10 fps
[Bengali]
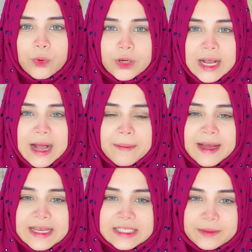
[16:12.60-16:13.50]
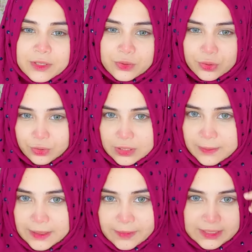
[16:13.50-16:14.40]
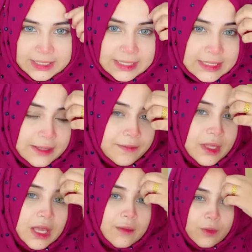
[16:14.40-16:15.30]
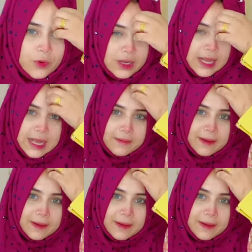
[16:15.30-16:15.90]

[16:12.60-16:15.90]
বোরকা আবায়া হিসেবে ইউজ করতে পারবেন ঠিক আছে বোরকা